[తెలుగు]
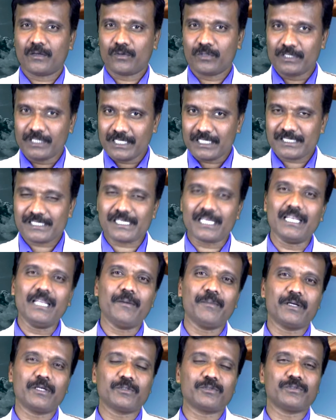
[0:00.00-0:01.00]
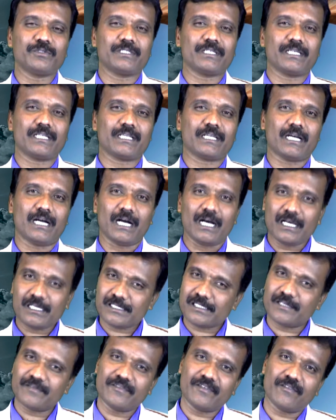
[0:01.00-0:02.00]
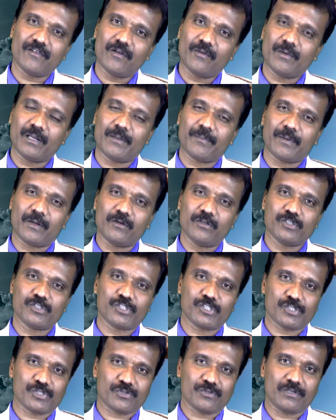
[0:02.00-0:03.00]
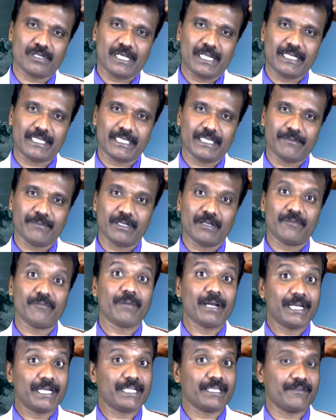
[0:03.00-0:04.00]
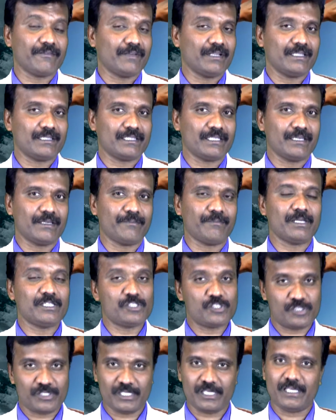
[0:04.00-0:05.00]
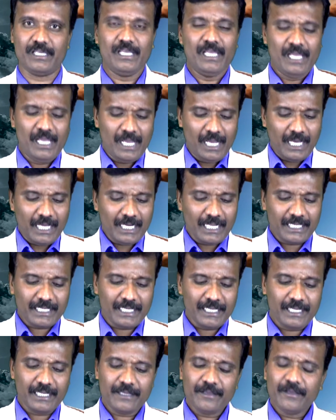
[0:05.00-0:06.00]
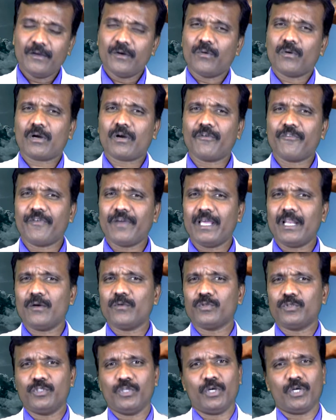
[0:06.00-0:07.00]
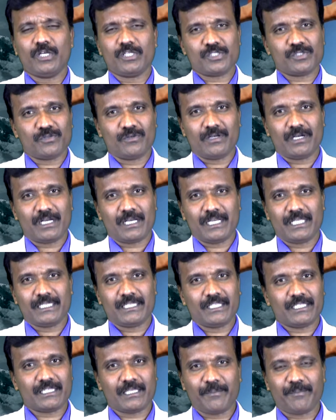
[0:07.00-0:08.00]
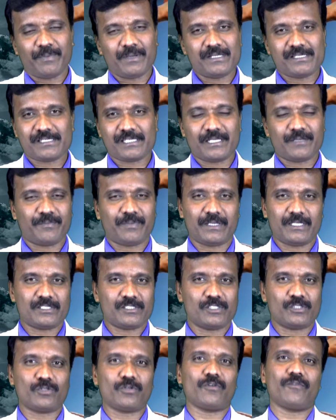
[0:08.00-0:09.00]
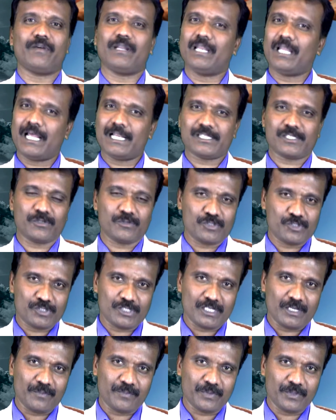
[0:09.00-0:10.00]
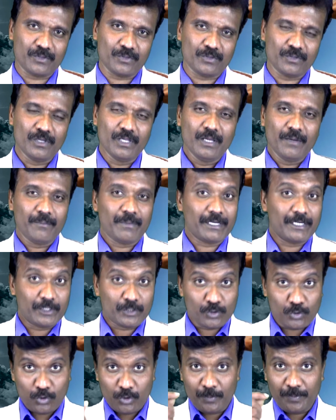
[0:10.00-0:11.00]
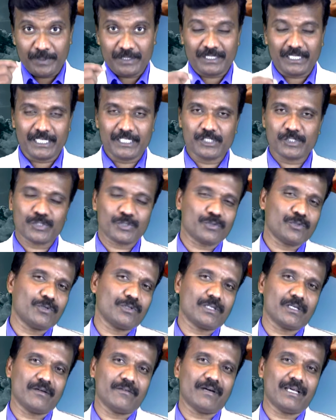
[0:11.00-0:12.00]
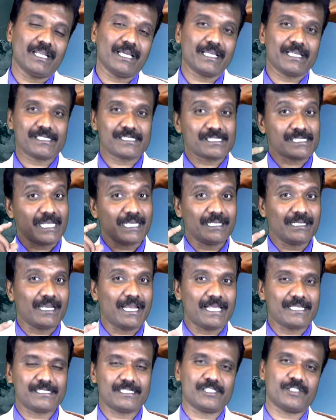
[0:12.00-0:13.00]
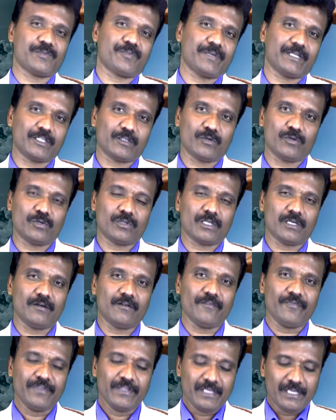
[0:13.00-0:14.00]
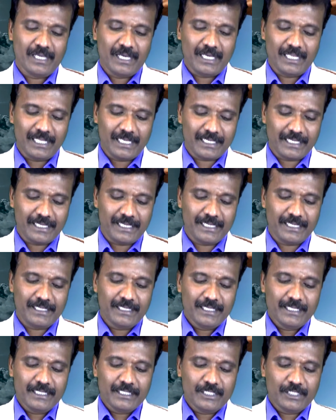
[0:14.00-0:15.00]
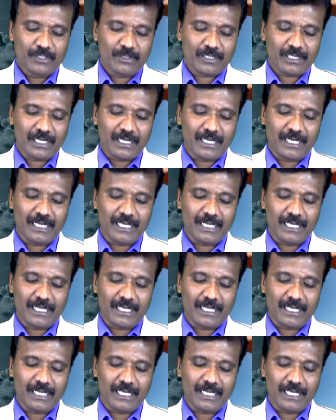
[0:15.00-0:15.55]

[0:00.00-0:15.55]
కొద్దిగా చల్లబడుతుంది కనుక ఆ సమయంలో మన పనులు చేసుకోవడానికి మనం బయటికి వెళ్తే మంచిది అలాగే ఒకవేళ ఉద్యోగస్తున్నట్లయితే తప్పనిసరి పరిస్థితులు వెళ్లాల్సి వచ్చినప్పుడు మరి టోపీ ధరించుకోవటం అలాగే సన్ గ్లాసెస్ పెట్టుకోవటం అలాగే ఈ యొక్క